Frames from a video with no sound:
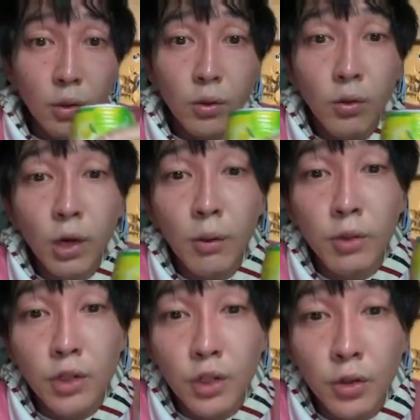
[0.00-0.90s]
今日
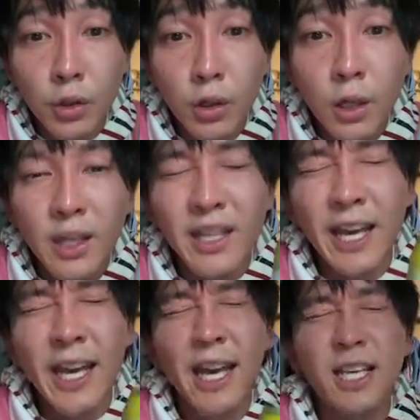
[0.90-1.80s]
コラボしよう。
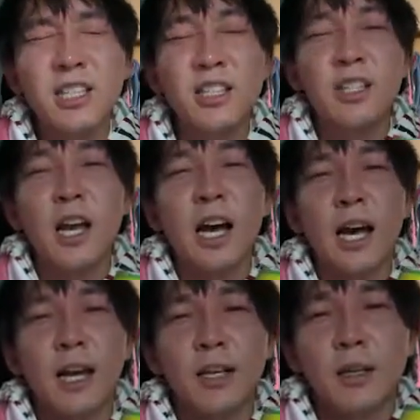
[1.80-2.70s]
ねえ、し
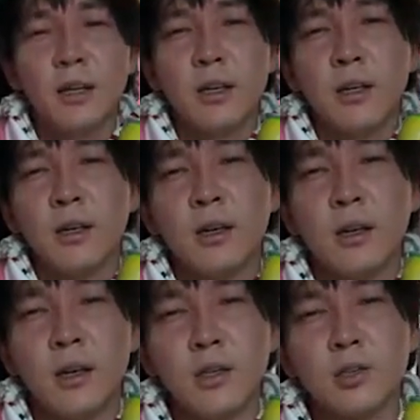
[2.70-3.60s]
たい。
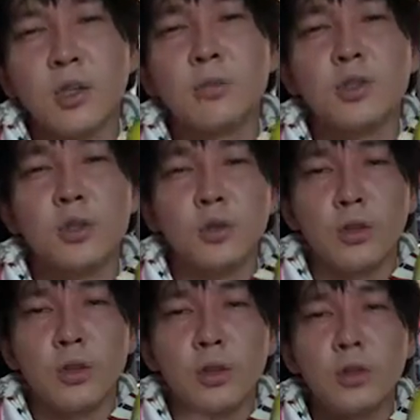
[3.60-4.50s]
うん、それもちょっと
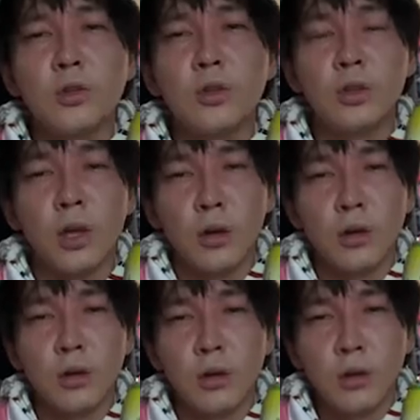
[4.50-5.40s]
言っといて
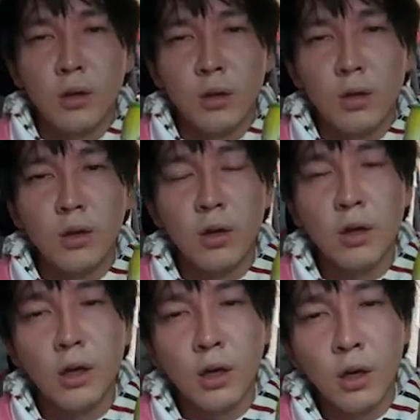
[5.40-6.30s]
よ。うん。
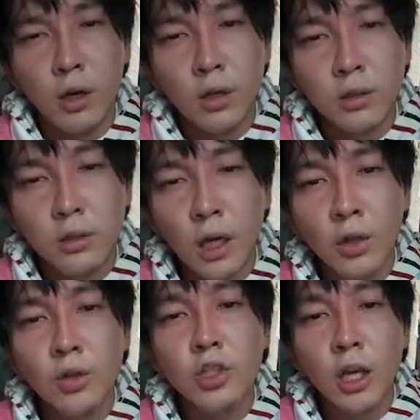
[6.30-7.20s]
あ
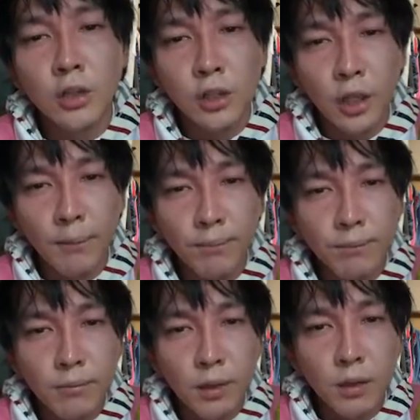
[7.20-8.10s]
のちゃんに、
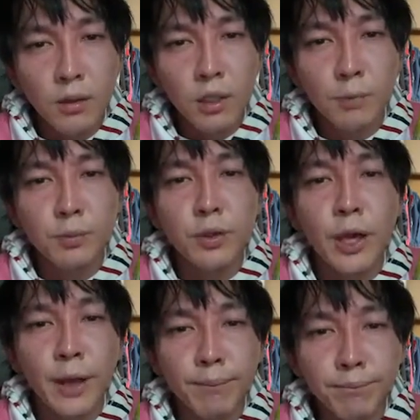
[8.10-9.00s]
リップ
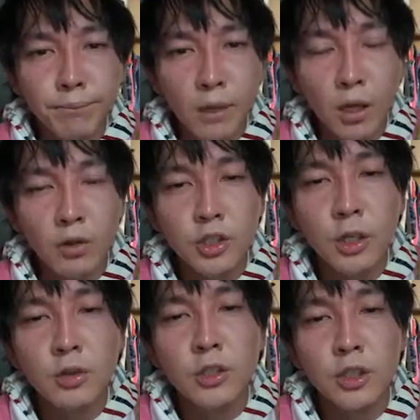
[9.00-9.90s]
で、あの
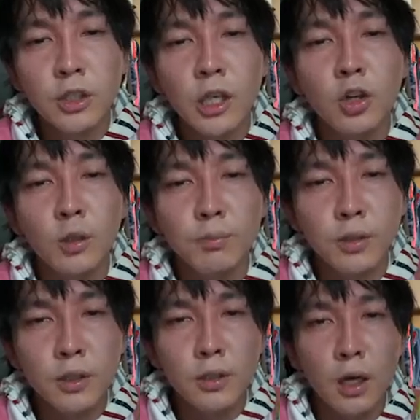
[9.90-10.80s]
ちゃんのツイッターの
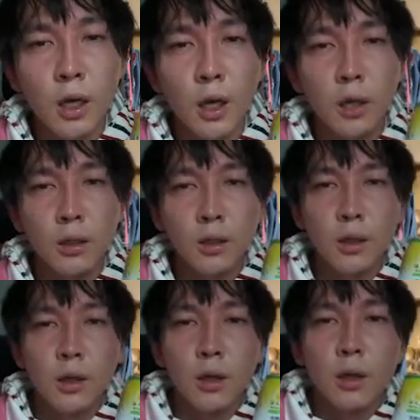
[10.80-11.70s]
リップでさ、
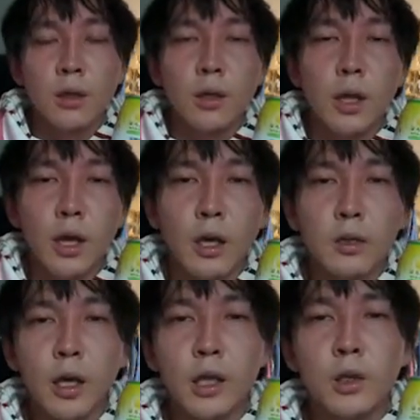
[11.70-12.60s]
ねえ、
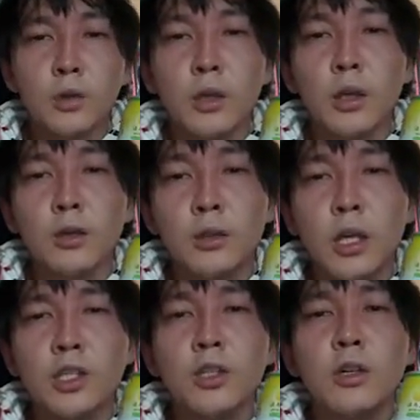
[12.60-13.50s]
楽曲提供
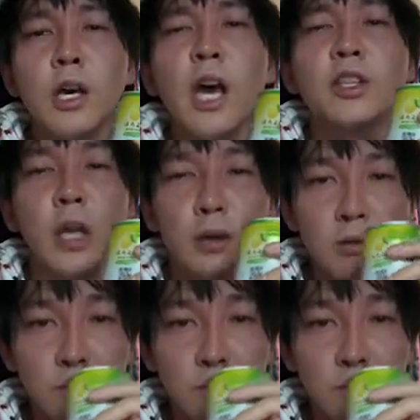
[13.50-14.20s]
させてくれって。